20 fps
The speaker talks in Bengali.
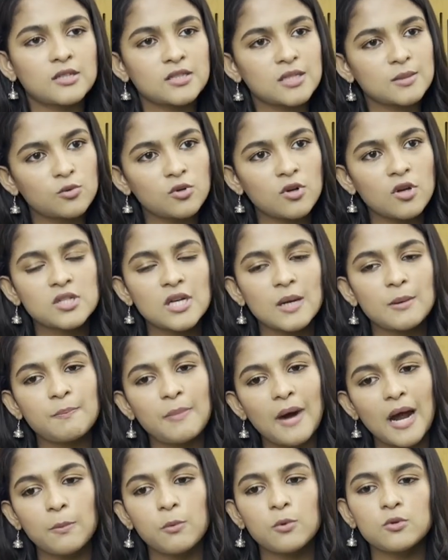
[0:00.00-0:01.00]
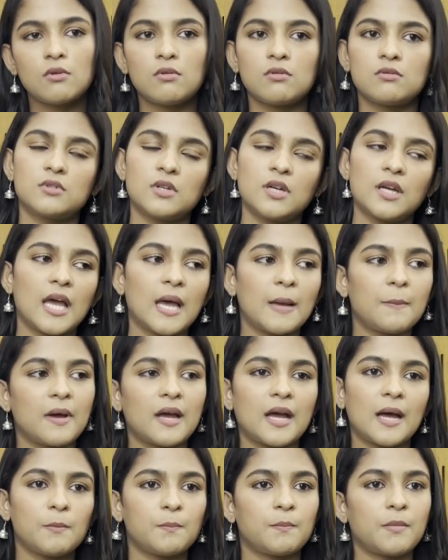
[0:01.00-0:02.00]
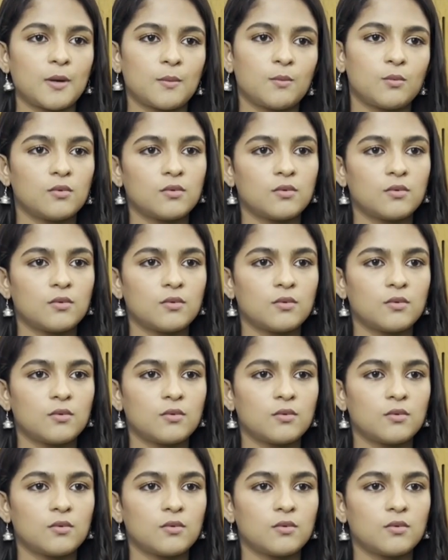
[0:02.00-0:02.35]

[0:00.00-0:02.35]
যেটা মনে হয় যে আমি পারবো তখন তো হ্যাঁ ভাই আমি পারবো